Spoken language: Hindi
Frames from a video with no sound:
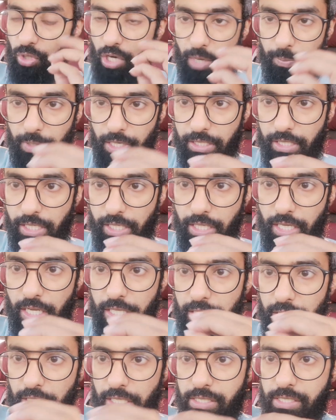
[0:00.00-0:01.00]
कुरान में तला
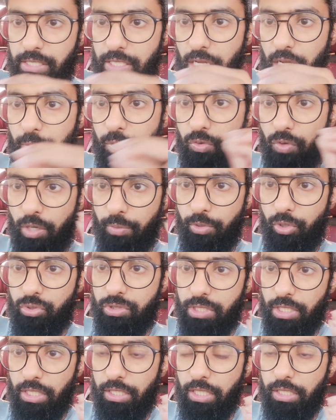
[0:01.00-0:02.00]
का इन लजीनामन
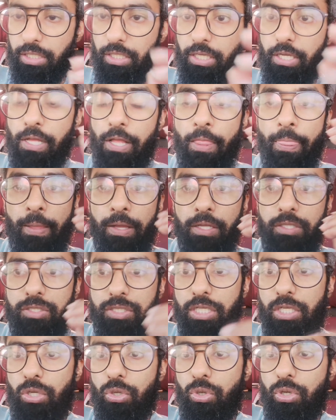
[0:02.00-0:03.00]
आमिलसालियात
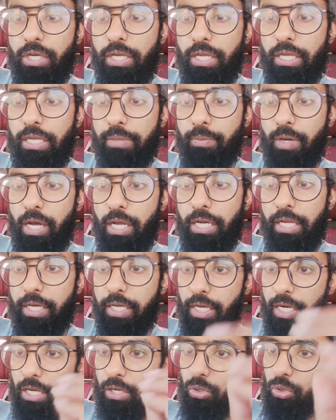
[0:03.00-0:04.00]
जिन लोगों ने ईमान
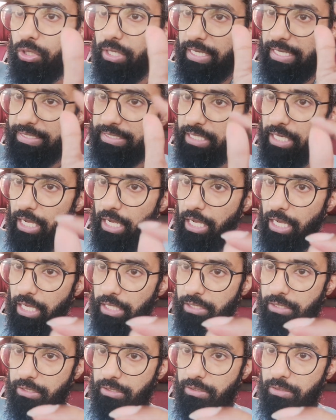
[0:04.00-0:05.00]
लेकर आए और
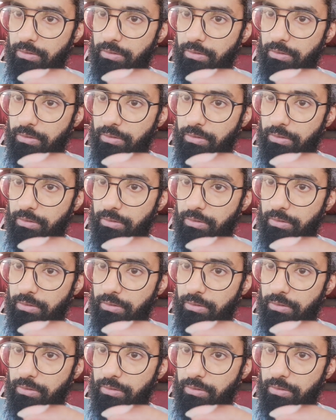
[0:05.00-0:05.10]
असलाहत